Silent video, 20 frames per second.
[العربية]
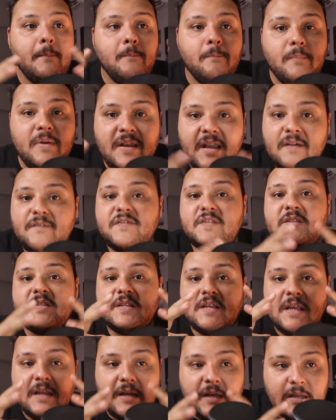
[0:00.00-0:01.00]

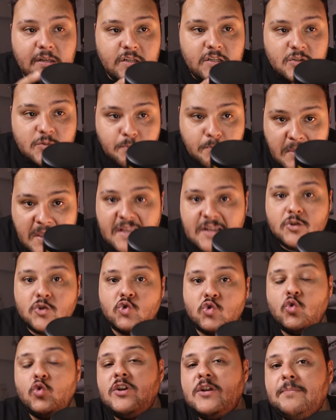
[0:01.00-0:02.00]
بنفس المين
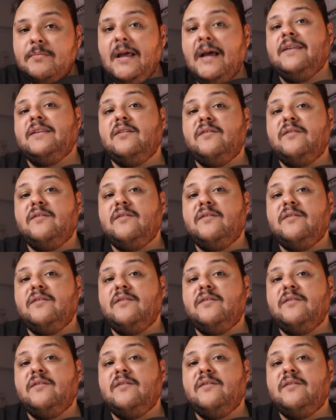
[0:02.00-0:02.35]
ستوري بتاعه